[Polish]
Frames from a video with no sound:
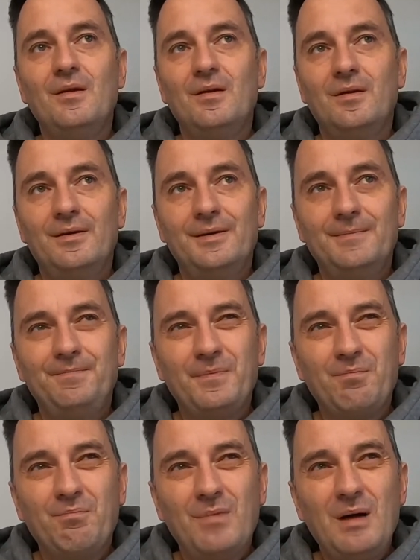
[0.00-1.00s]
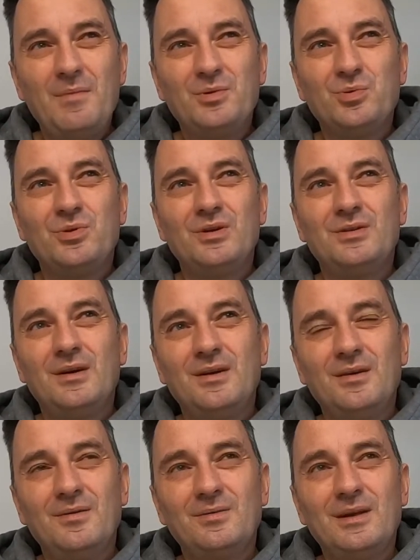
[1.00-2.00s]
E, mamy tutaj
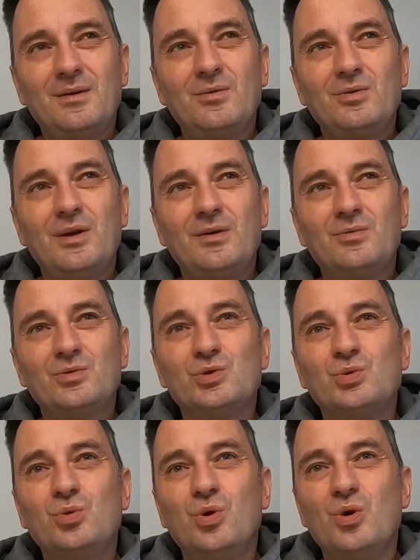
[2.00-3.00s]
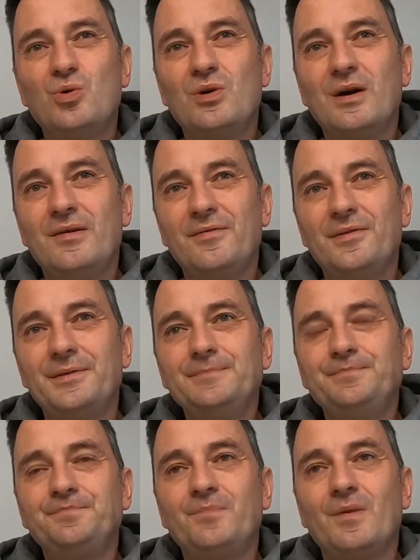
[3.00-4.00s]
taką, taką, taką suchą kawę
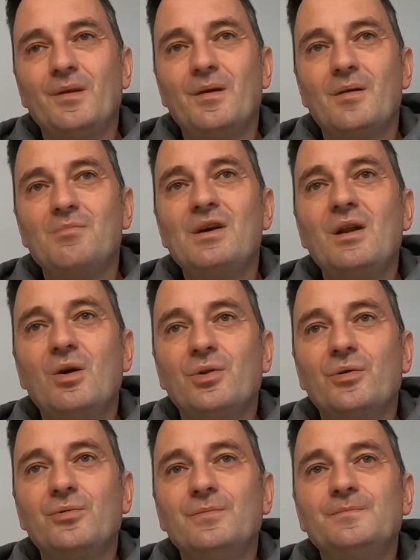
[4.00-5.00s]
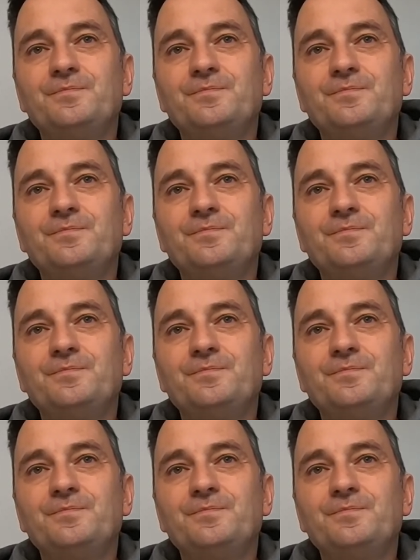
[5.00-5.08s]
mieloną.